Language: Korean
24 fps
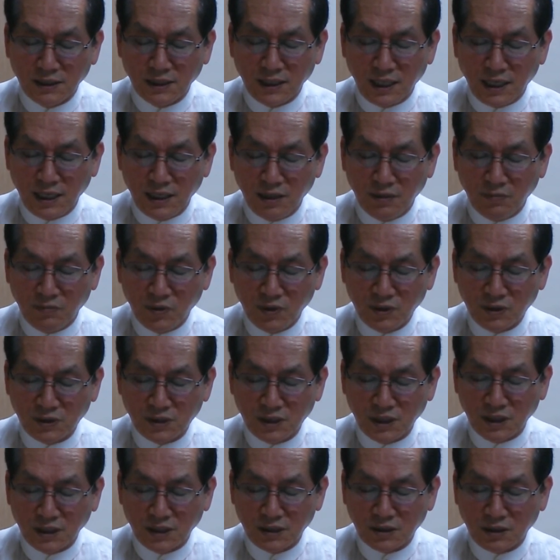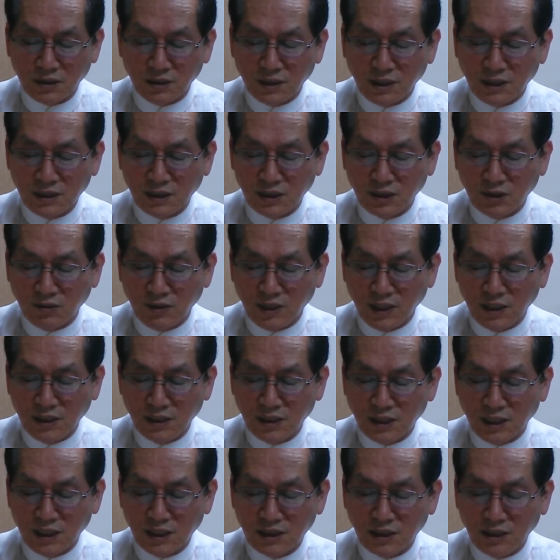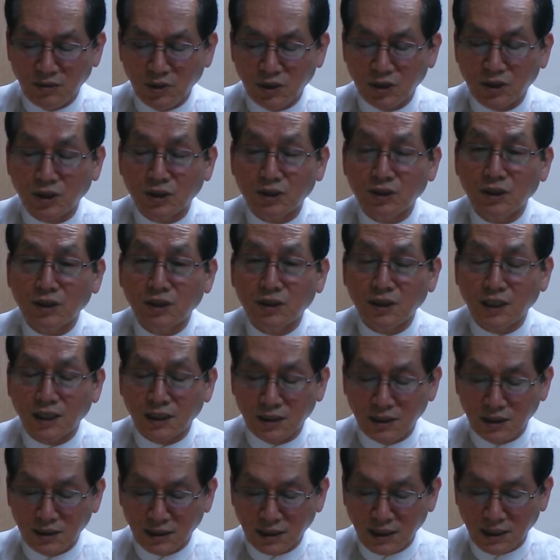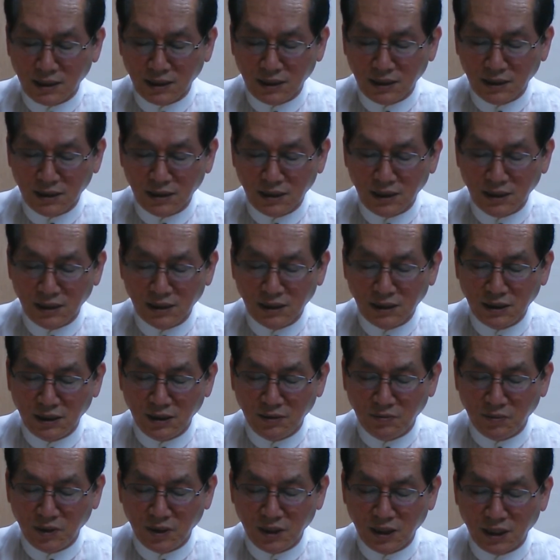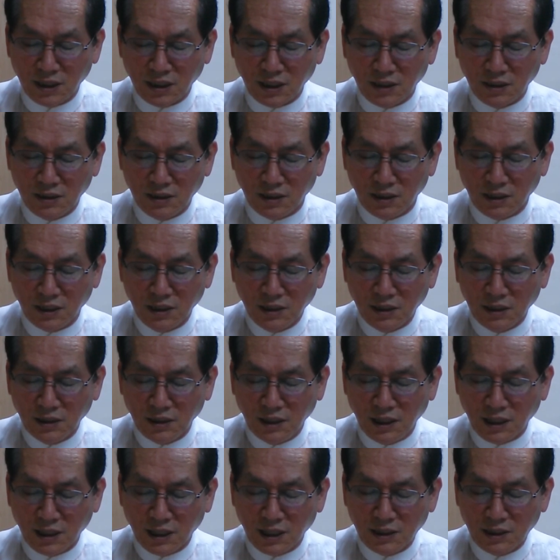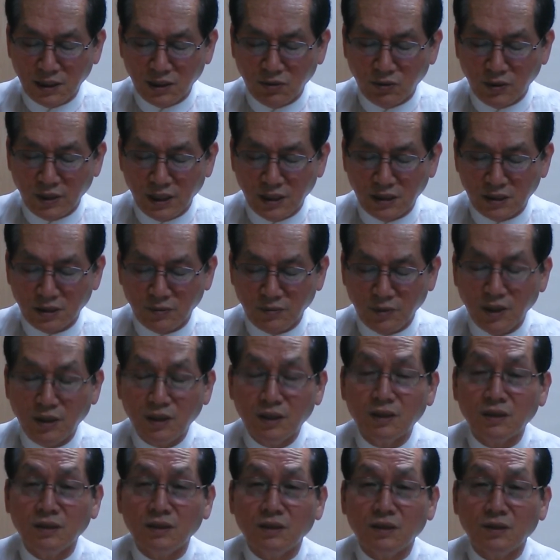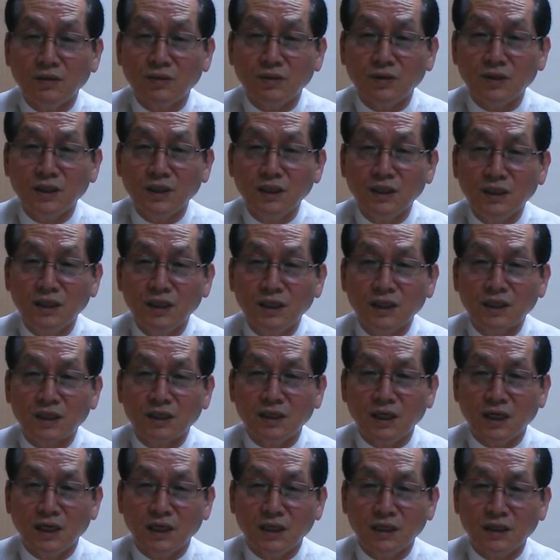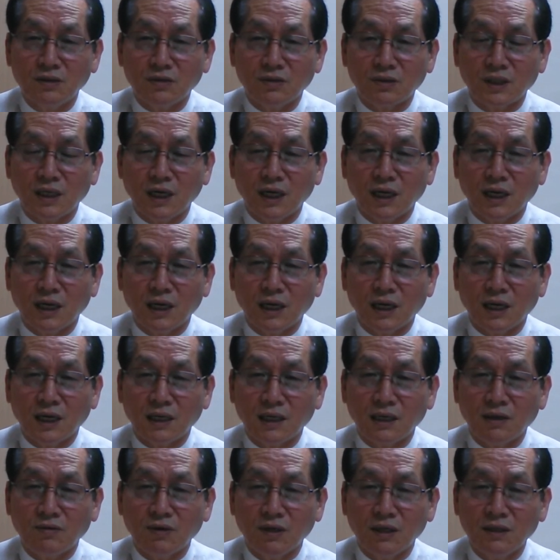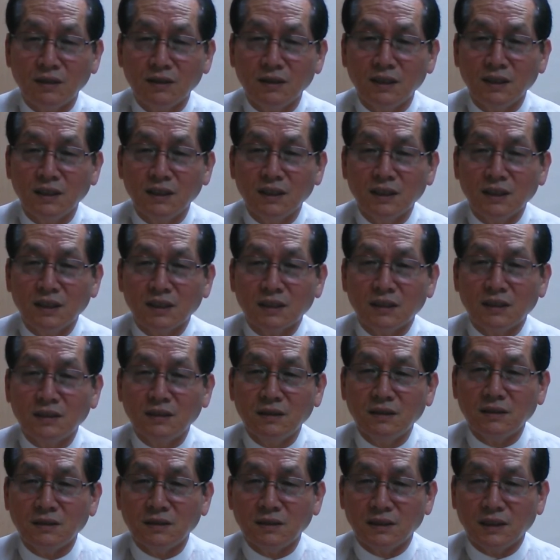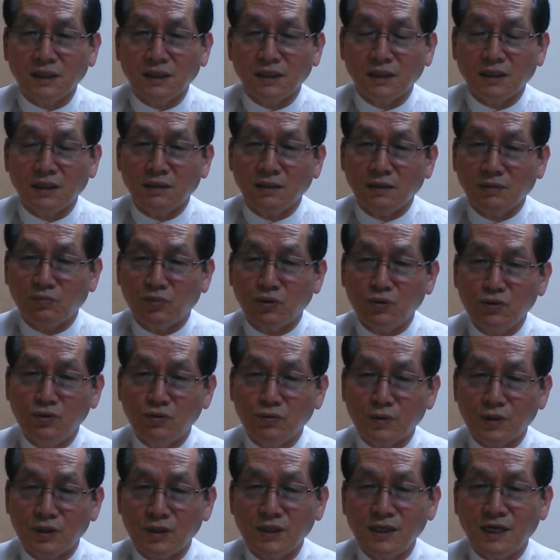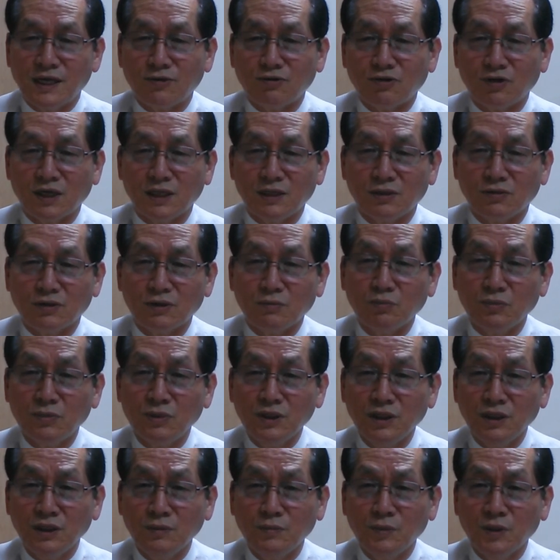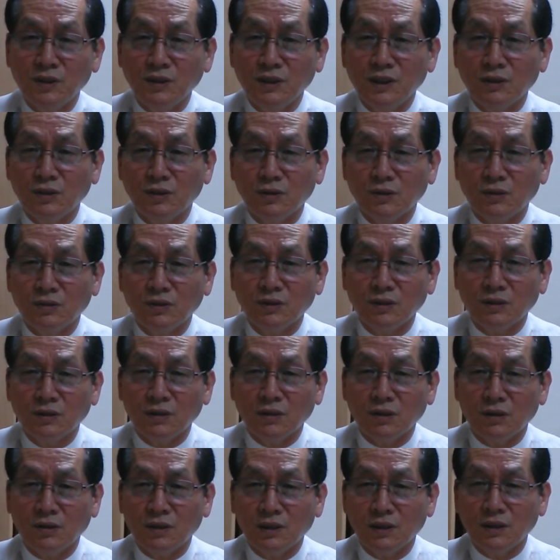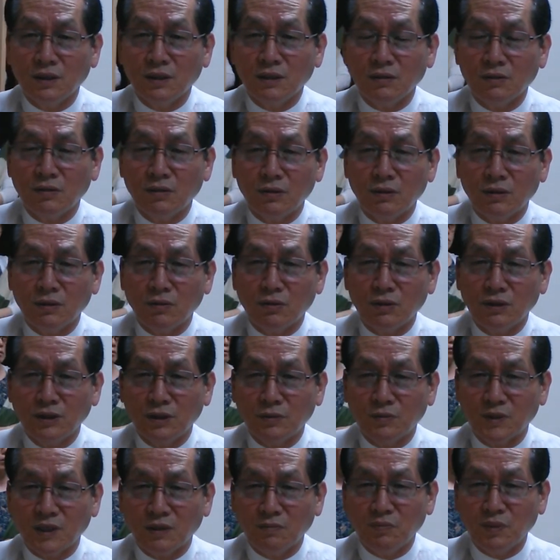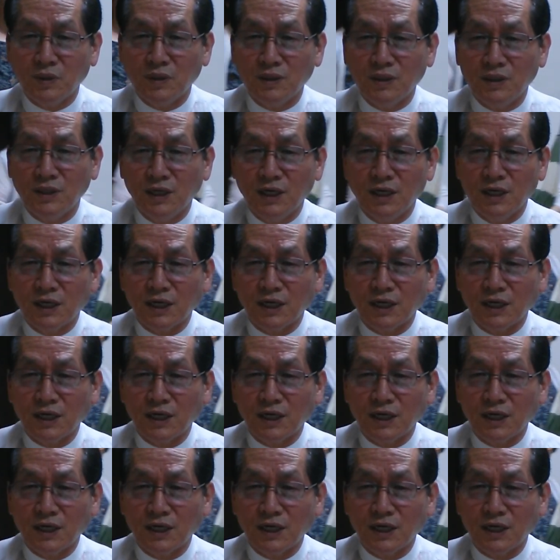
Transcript: 나의 평생에 선하신과 인자하심이 정녕 나를 따르리니 십이항에는 내가 여호와의 집에 영원히 그하리로다 라고 하는 그런 이제 분류별을 나눠가지고 10편, 20, 20, 23편을